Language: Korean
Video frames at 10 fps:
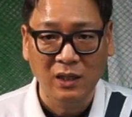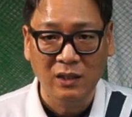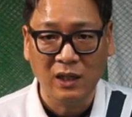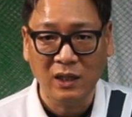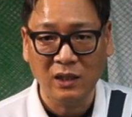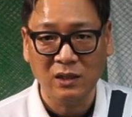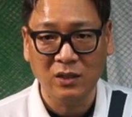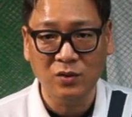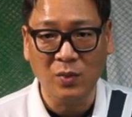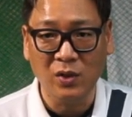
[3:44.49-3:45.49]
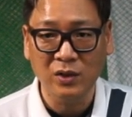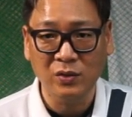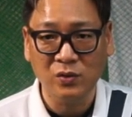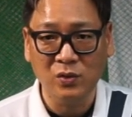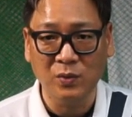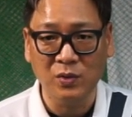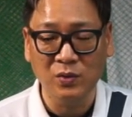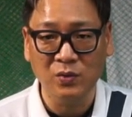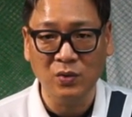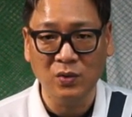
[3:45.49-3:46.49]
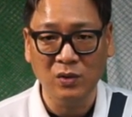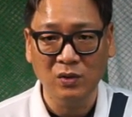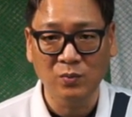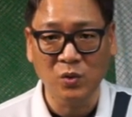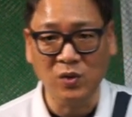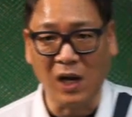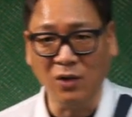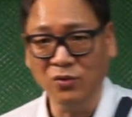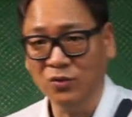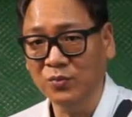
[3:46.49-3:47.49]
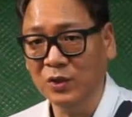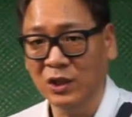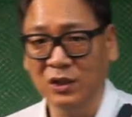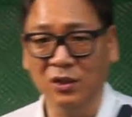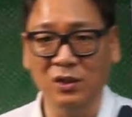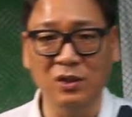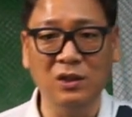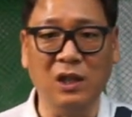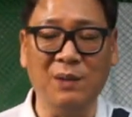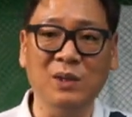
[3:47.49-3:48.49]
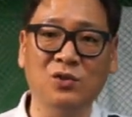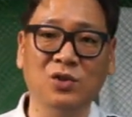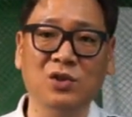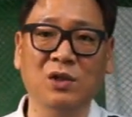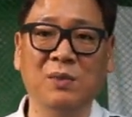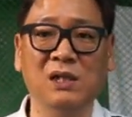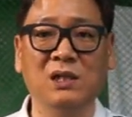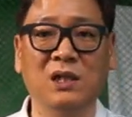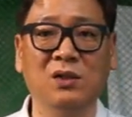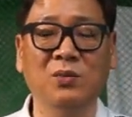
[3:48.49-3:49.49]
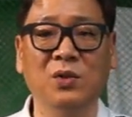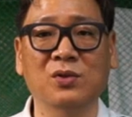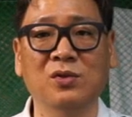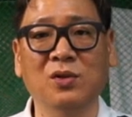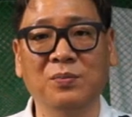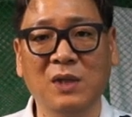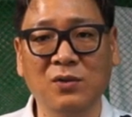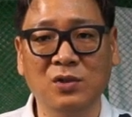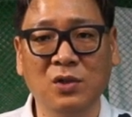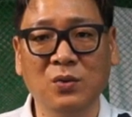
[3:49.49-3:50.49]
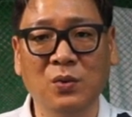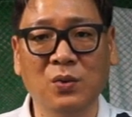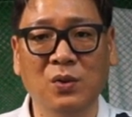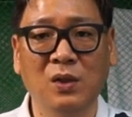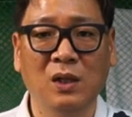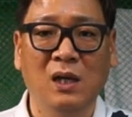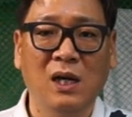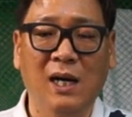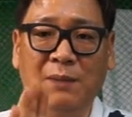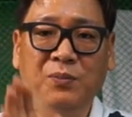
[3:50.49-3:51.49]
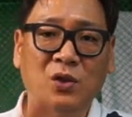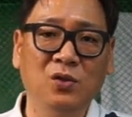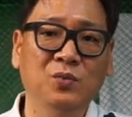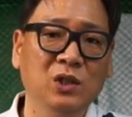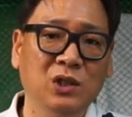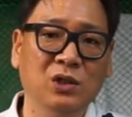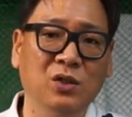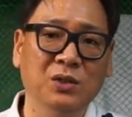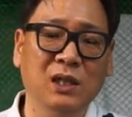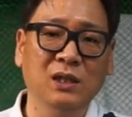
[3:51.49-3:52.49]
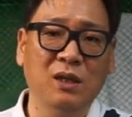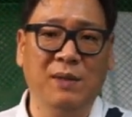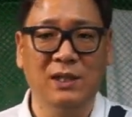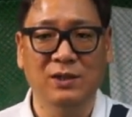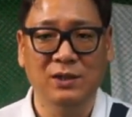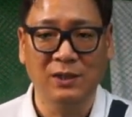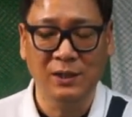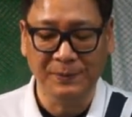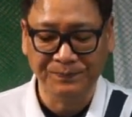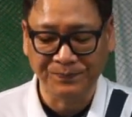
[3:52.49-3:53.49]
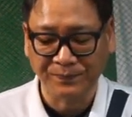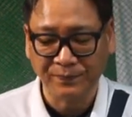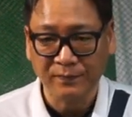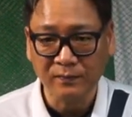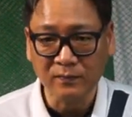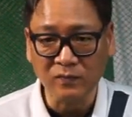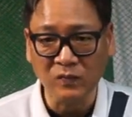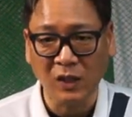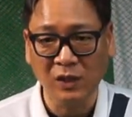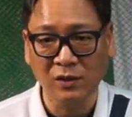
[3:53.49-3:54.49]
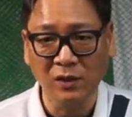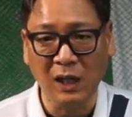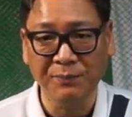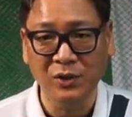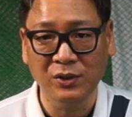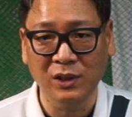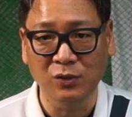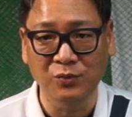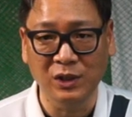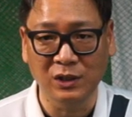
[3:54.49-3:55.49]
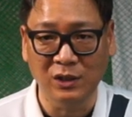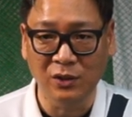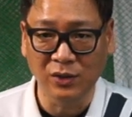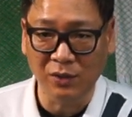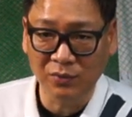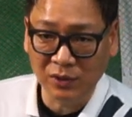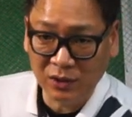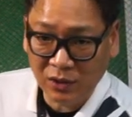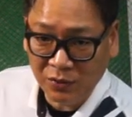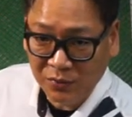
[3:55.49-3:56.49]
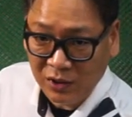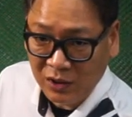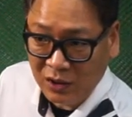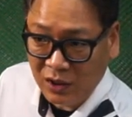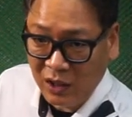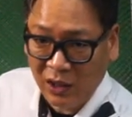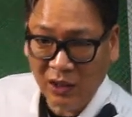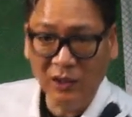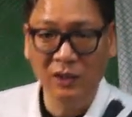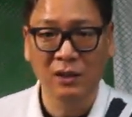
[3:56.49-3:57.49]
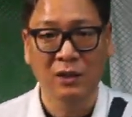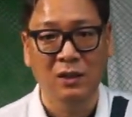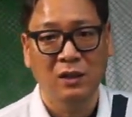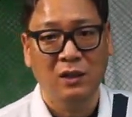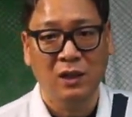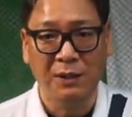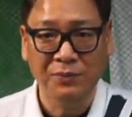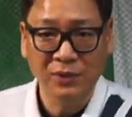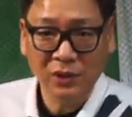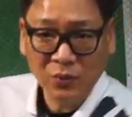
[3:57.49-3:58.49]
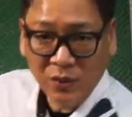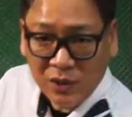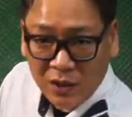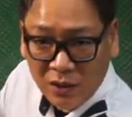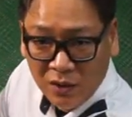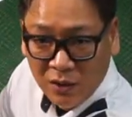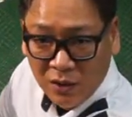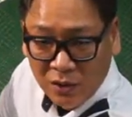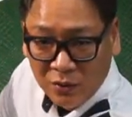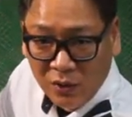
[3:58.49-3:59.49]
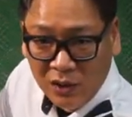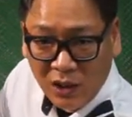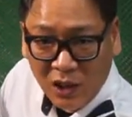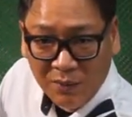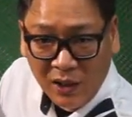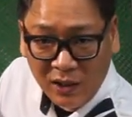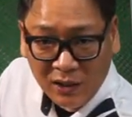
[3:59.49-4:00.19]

내가 그래도 머리를 조금 어느 정도 좌우로 움직이는 거는 아마추어적인 발상에서 어쩔 수 없다고 쳐도 앞뒤로 움직이는 경우가 상당히 많거든요. 그래서 앞뒤로 그냥 움직이더라도 대부분 이렇게 움직이지, 이렇게. 앞으로 이렇게 쏠리죠. 쏠린 다음에